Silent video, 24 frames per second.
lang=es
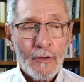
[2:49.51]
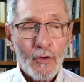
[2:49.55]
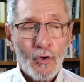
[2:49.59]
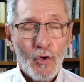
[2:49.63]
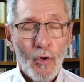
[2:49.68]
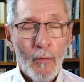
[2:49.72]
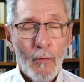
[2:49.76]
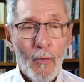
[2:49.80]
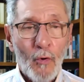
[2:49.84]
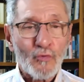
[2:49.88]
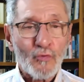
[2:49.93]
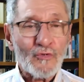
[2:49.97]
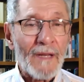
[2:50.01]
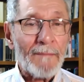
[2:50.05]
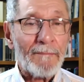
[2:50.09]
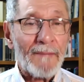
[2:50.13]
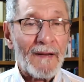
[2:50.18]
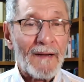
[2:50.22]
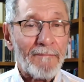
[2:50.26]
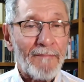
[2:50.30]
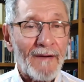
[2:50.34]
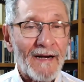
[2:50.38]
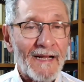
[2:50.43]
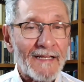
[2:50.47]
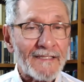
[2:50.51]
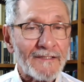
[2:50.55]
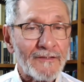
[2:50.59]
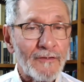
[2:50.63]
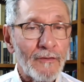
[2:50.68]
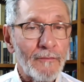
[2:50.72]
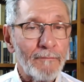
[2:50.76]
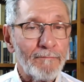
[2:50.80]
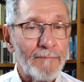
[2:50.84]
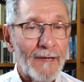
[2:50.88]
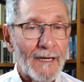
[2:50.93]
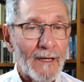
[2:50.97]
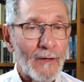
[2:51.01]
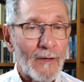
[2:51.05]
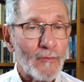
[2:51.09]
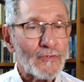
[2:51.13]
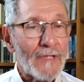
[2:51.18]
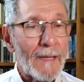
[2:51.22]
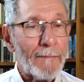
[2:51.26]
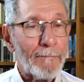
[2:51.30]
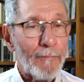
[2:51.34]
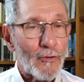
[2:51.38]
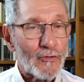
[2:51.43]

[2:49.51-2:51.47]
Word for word: como una preparación para una